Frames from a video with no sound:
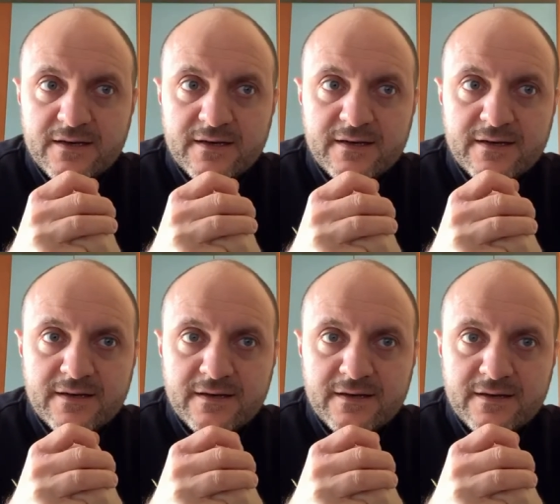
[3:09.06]

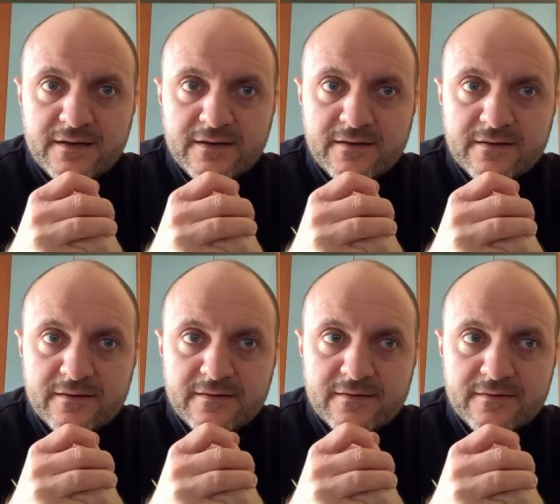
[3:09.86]
Eh,
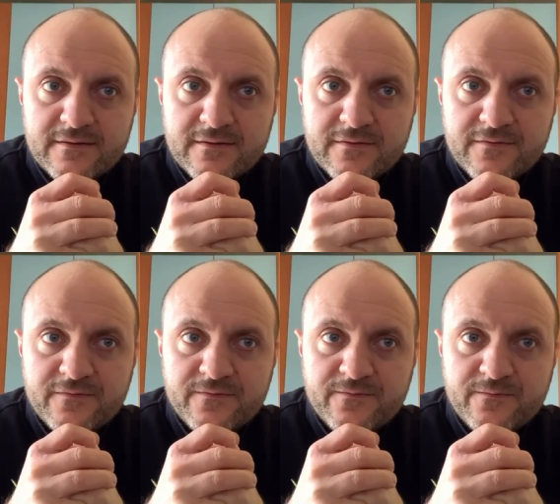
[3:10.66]

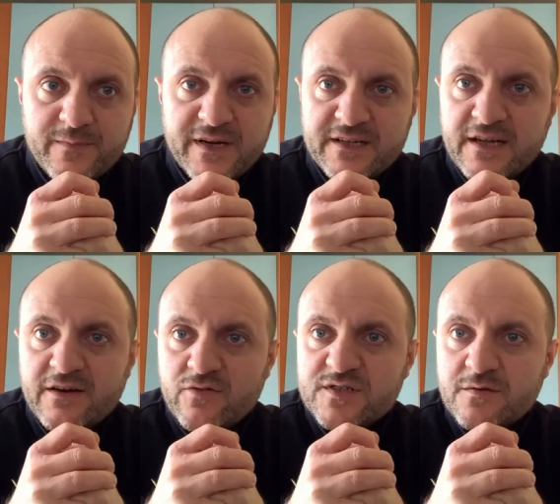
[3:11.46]
per
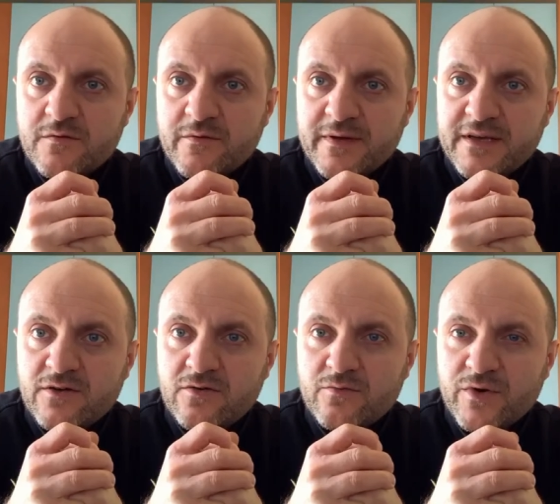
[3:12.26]
l'Italia forse proprio perché
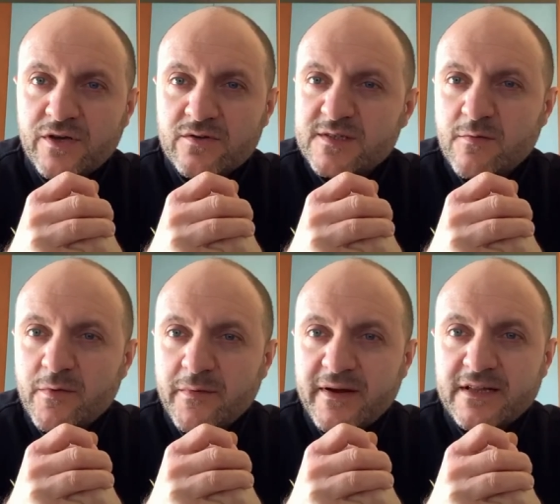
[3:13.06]
non, poiché non siamo
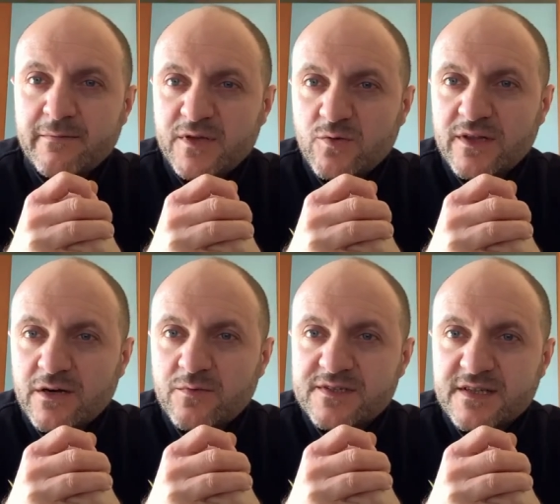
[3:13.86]
preparati e abituati
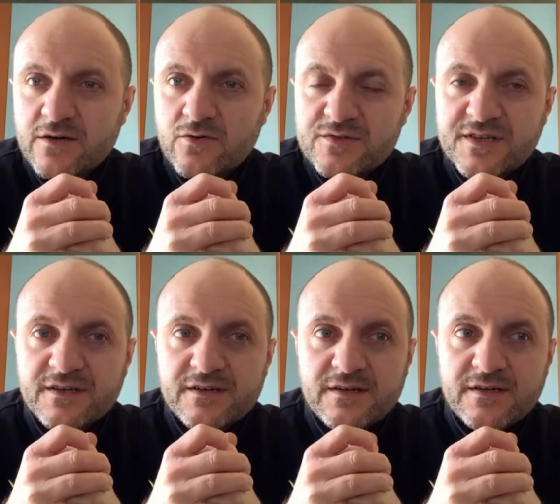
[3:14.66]
a queste
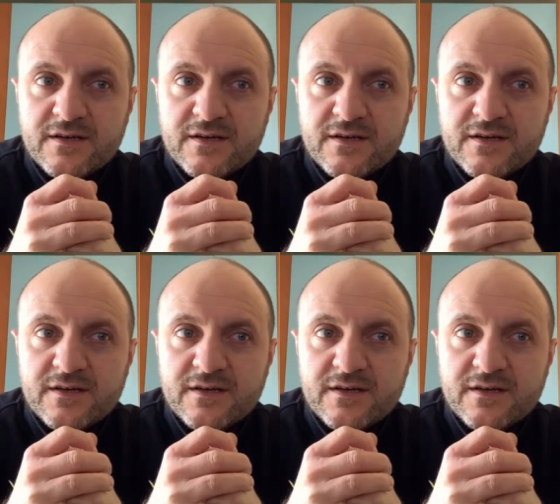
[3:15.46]
cose,